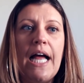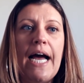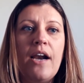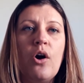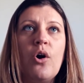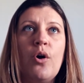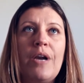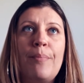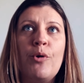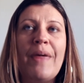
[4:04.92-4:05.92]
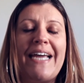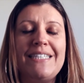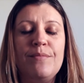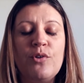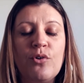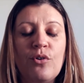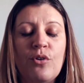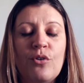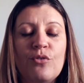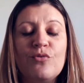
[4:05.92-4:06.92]
alors, euh, la première étape
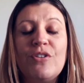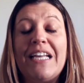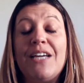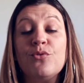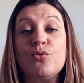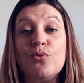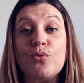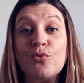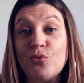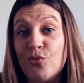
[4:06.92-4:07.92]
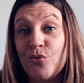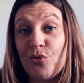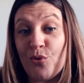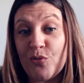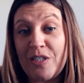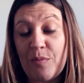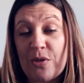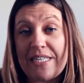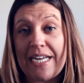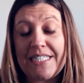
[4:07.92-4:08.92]
dans, dès l'annonce du, du, confinement,
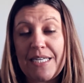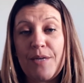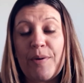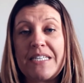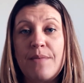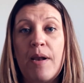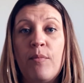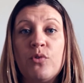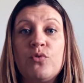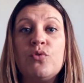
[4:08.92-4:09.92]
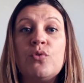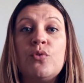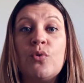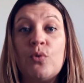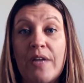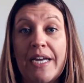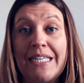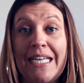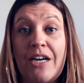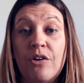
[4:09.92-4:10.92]
ça a été principalement de
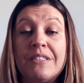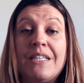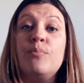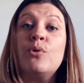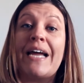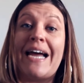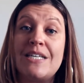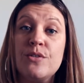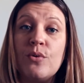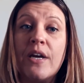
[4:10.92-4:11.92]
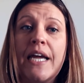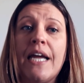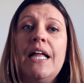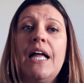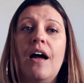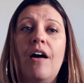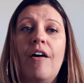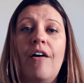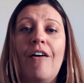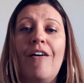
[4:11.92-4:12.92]
contacter les candidats pour les rassurer
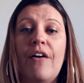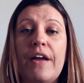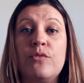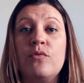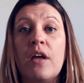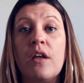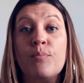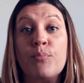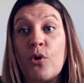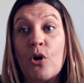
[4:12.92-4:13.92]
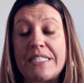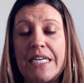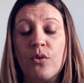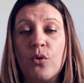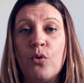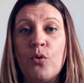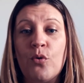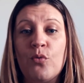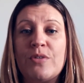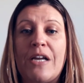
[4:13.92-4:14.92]
euh, et pour leur dire que
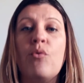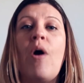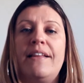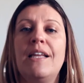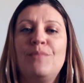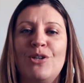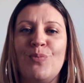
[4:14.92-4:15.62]
nous allions adapter le